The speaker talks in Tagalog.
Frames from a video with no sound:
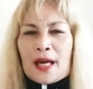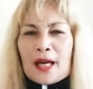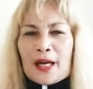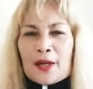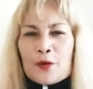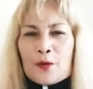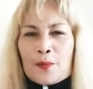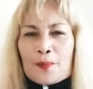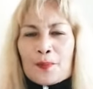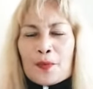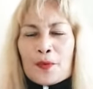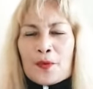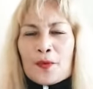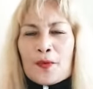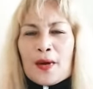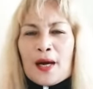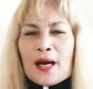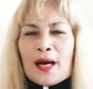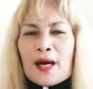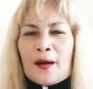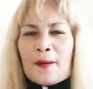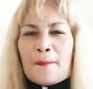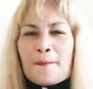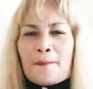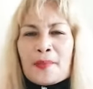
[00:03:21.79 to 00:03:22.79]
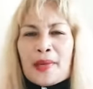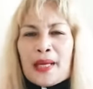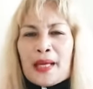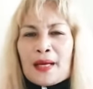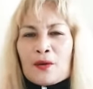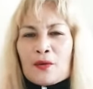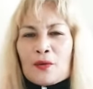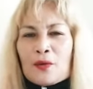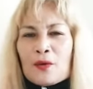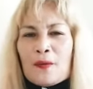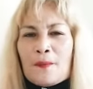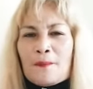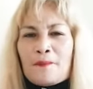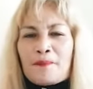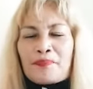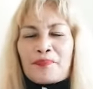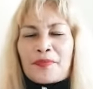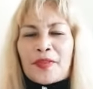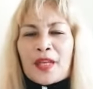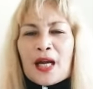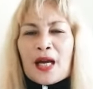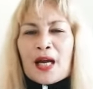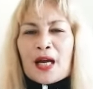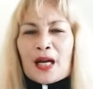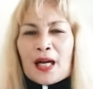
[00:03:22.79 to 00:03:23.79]
kayo po ang merong
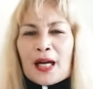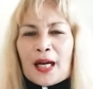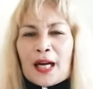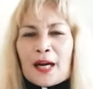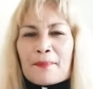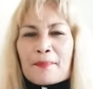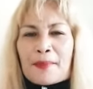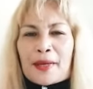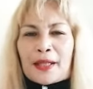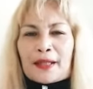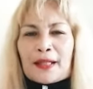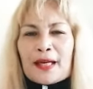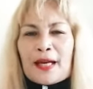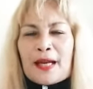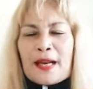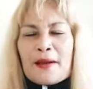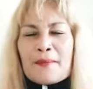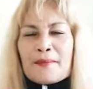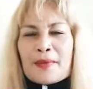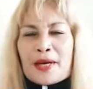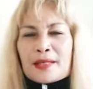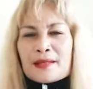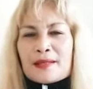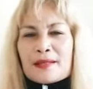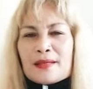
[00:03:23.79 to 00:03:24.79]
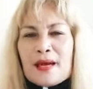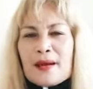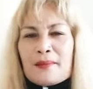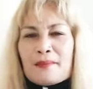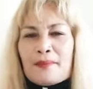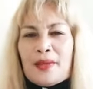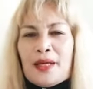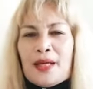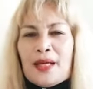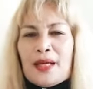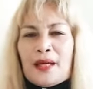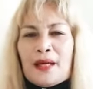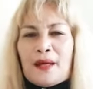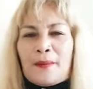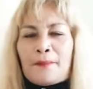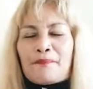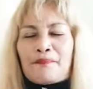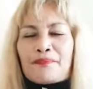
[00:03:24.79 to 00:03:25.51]
uh, karapatan na magsabi.